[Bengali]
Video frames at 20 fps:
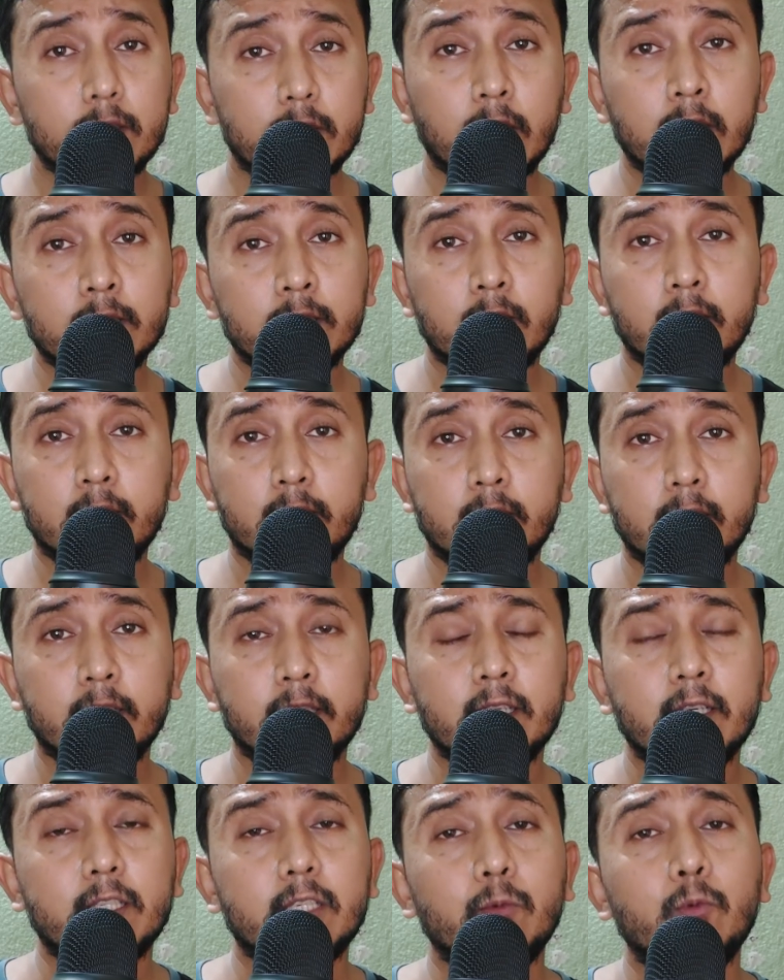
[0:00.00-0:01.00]
চার তারিখ
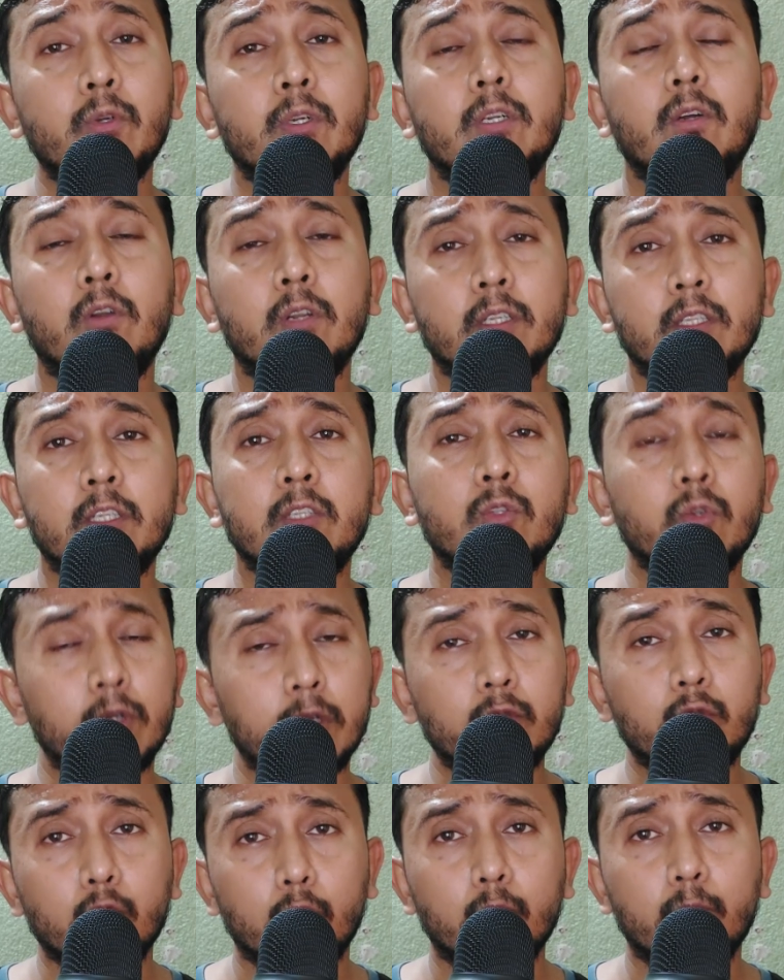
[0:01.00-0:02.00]
থেকে ঠিক আছে এবং এটা অনেক দিন
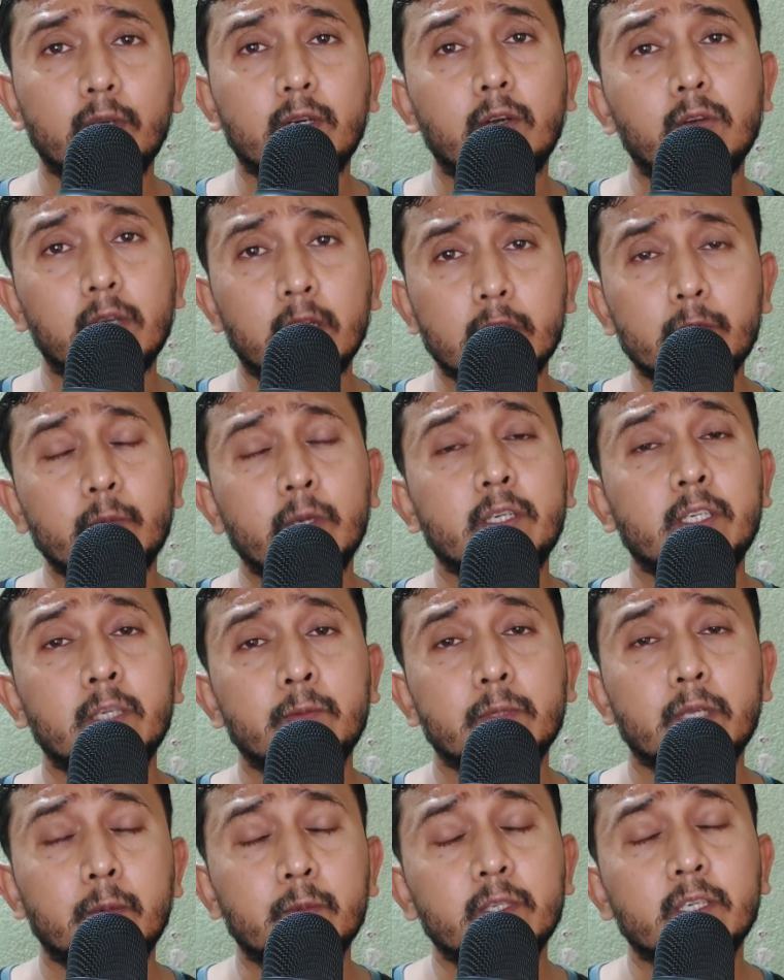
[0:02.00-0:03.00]
ধরেই চলবে কারণ
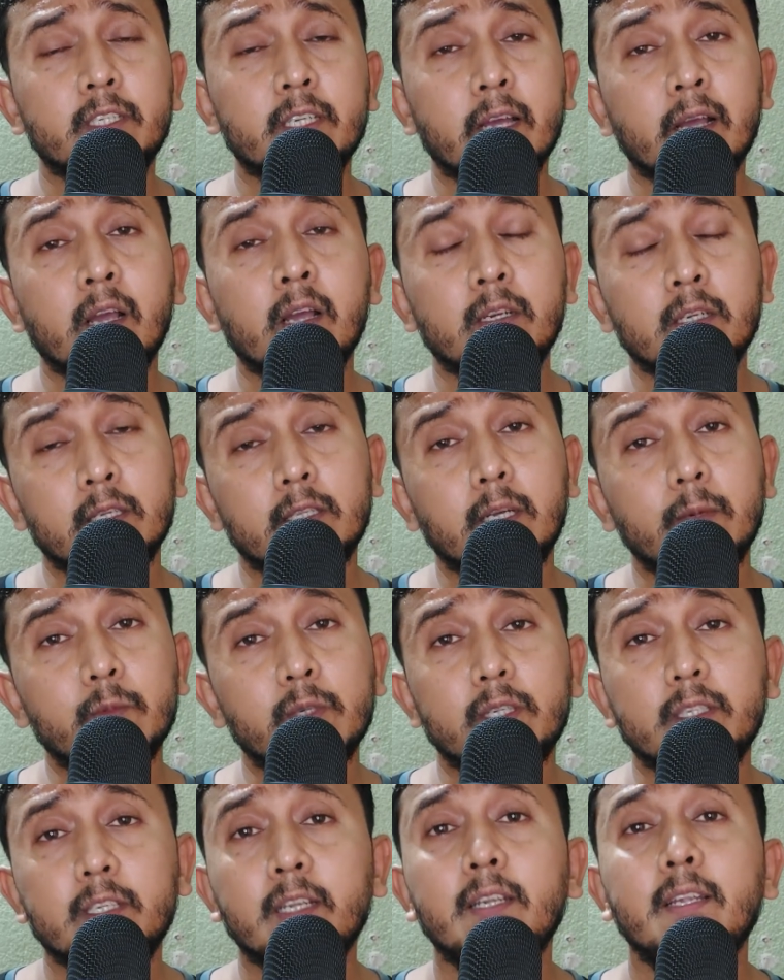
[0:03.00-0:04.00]
রেসপেক্টিভ সাবজেক্টে এক একটা
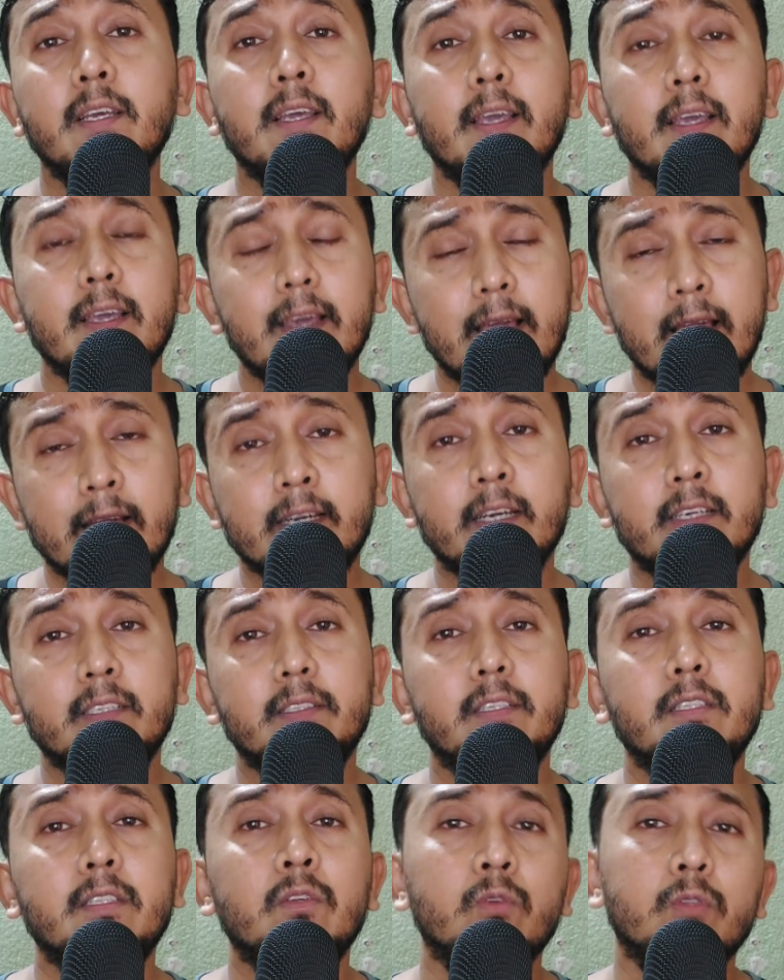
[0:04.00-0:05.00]
সাবজেক্টের এক এক
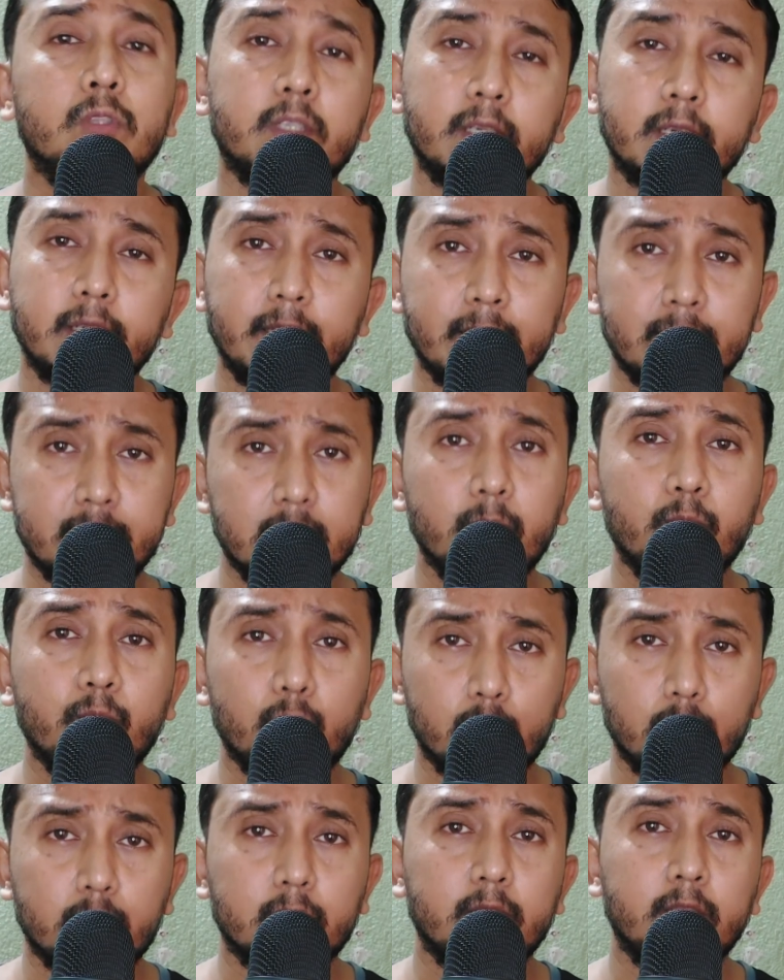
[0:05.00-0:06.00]
দিন হচ্ছে এক্সাম
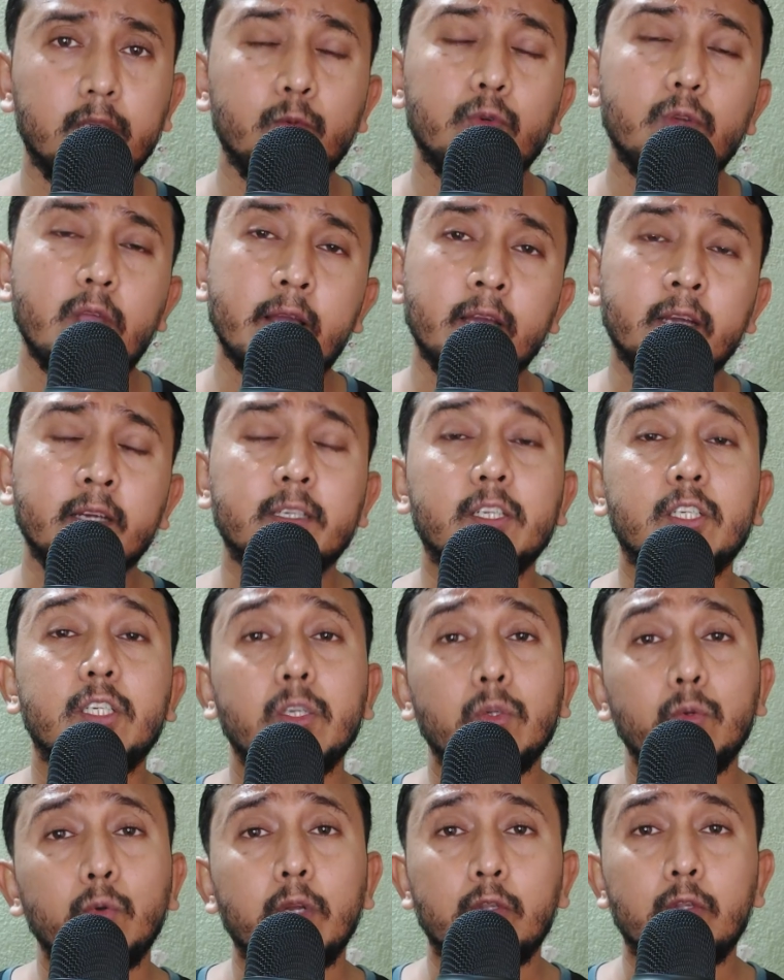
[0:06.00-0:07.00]
পড়ছে এবং এক একটা
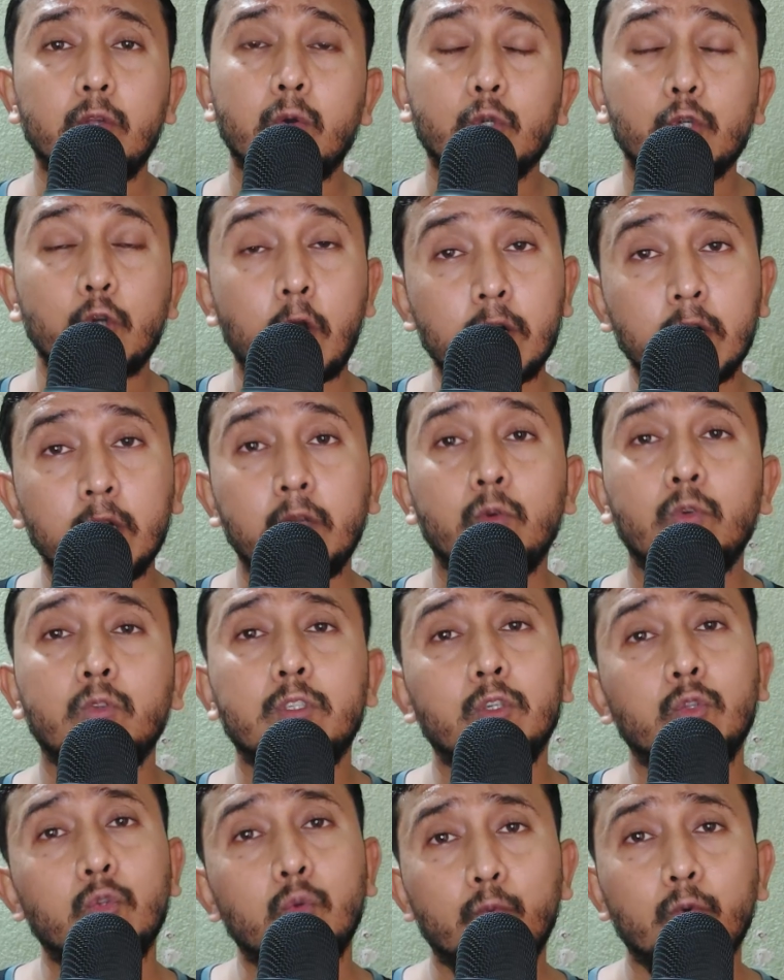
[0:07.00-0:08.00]
শিডিউলে ধরো সকালে
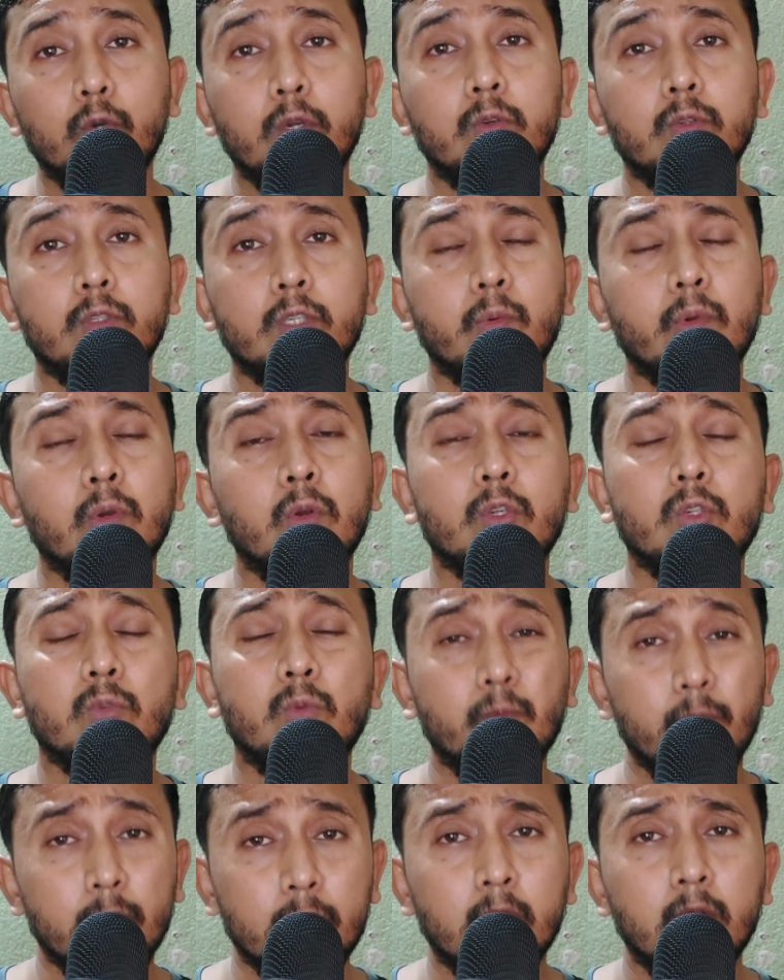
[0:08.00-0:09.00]
হচ্ছে দুপুরে হচ্ছে আবার অনেক
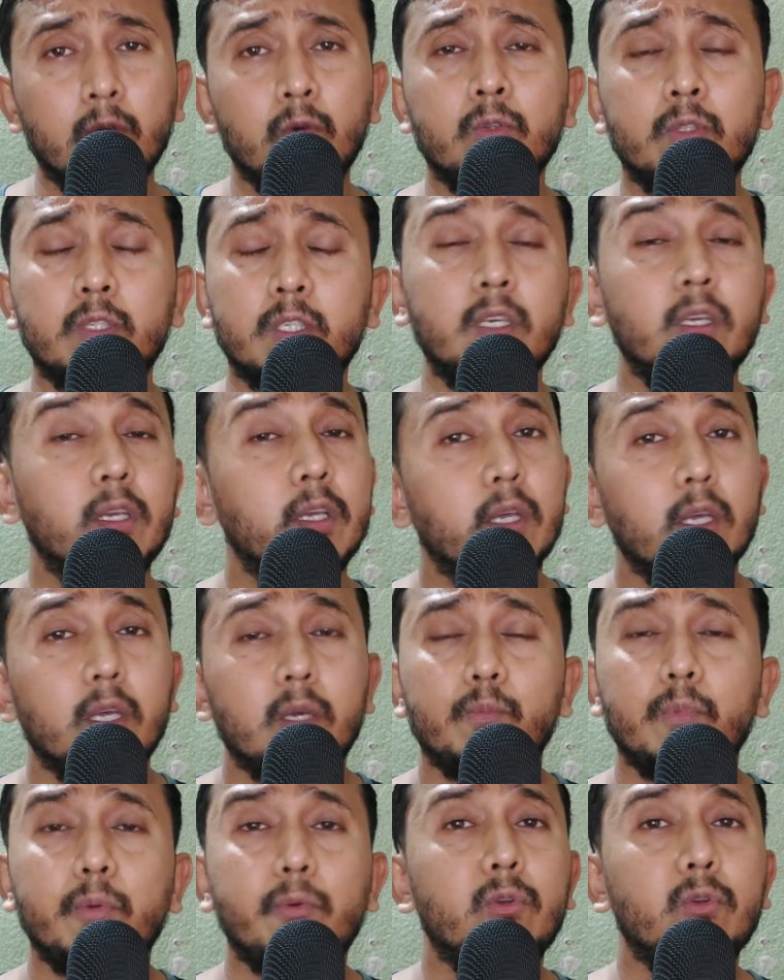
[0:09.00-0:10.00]
সময় বিকালেও হচ্ছে
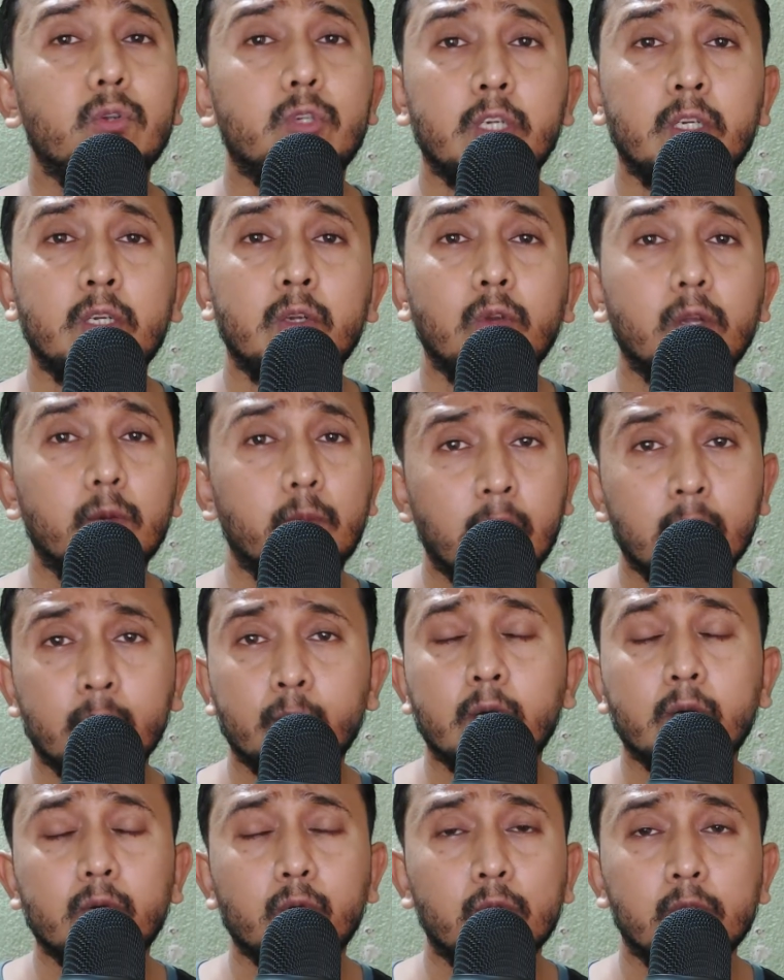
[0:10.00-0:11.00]
বিভিন্ন শিডিউলে ভাগ
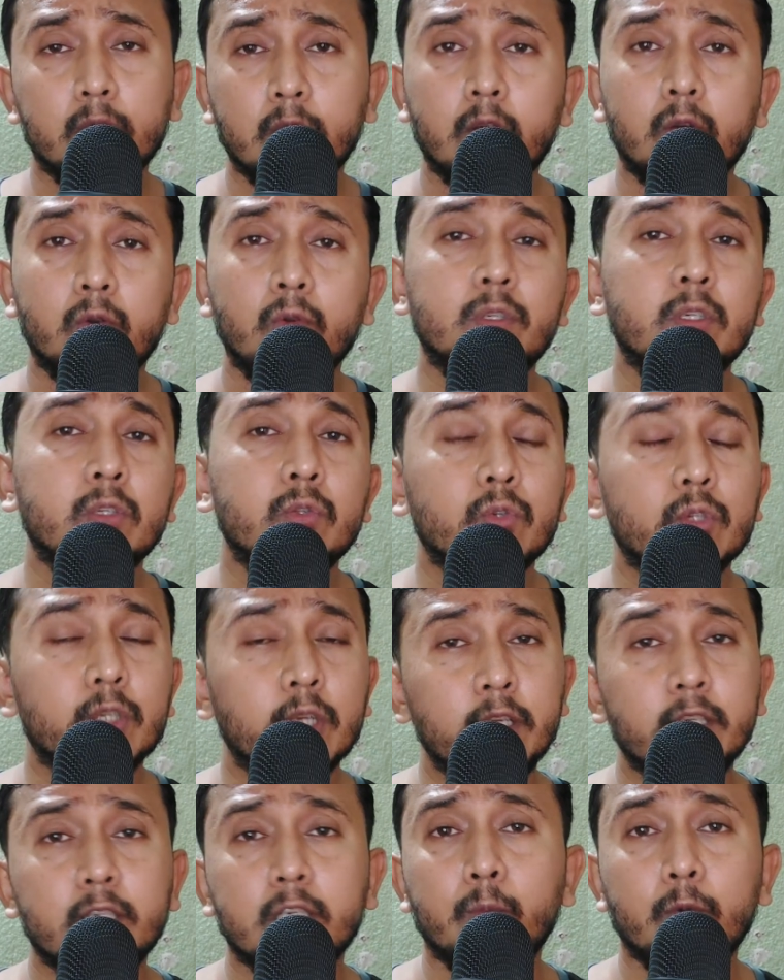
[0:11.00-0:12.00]
ভাগ করে দেওয়া রয়েছে তো
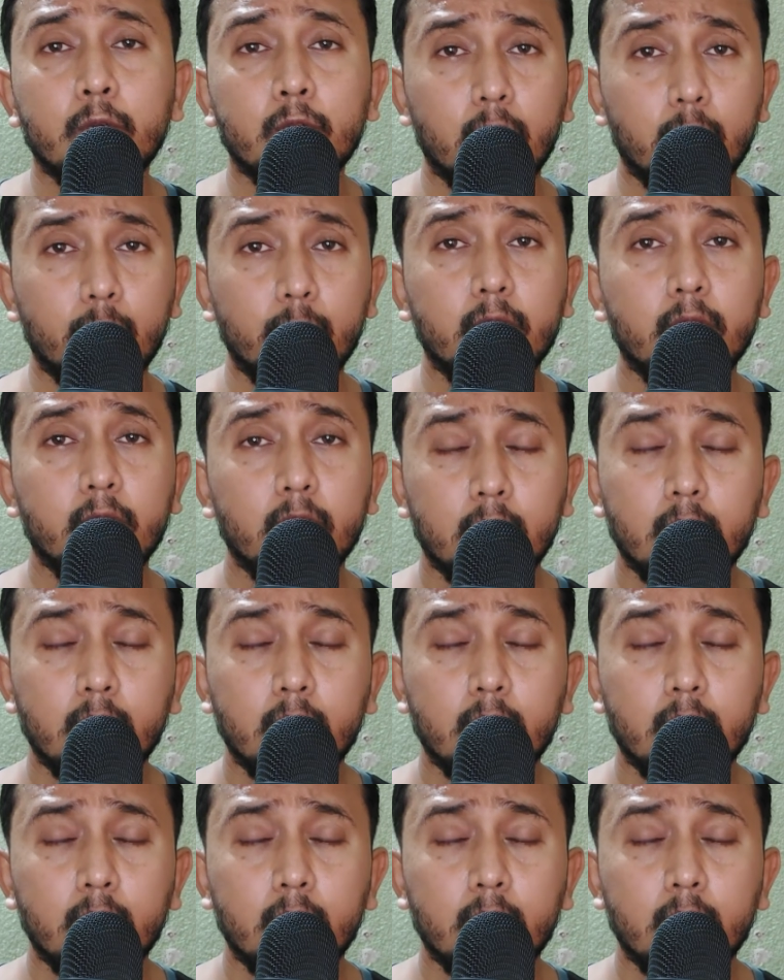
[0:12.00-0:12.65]
সেই হিসাবেই হবে